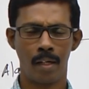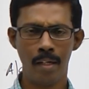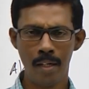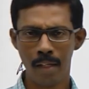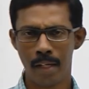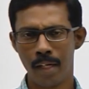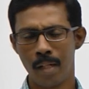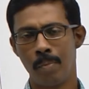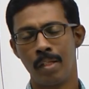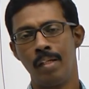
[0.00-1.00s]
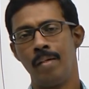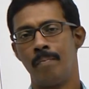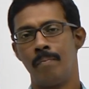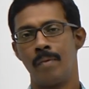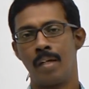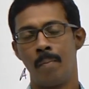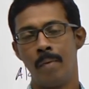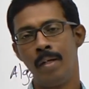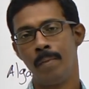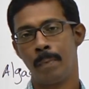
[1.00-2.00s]
ரெண்டு கிங்டமாக தான் நம்ம
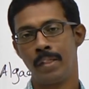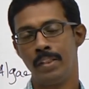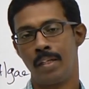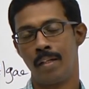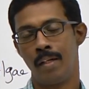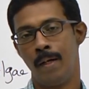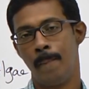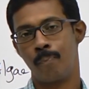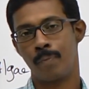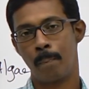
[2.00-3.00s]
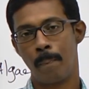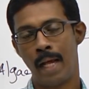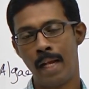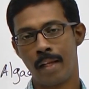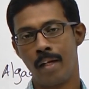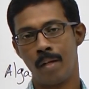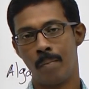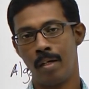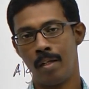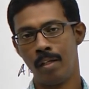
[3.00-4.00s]
படிச்சுட்டு இருந்தாங்க பிளான்
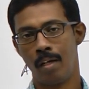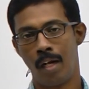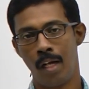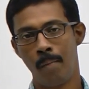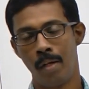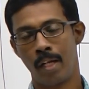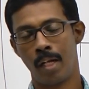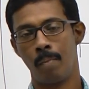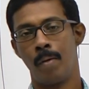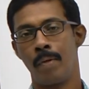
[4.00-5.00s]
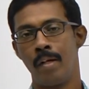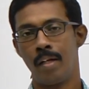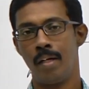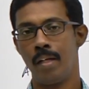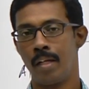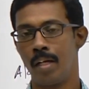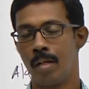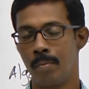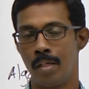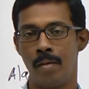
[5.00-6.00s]
கிங்டம் அண்டு அனிமல் கிங்டம் அப்படின்னு ரெண்டு
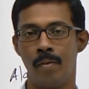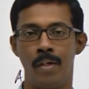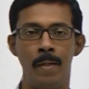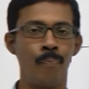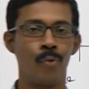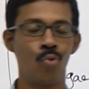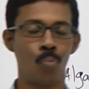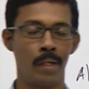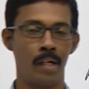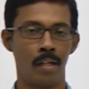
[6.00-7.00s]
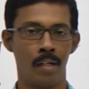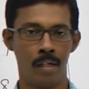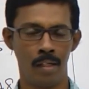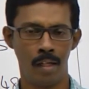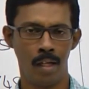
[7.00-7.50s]
கிங்டம் தான் அவங்க யூஸ் பண்ணிகிட்டு இருந்தாங்க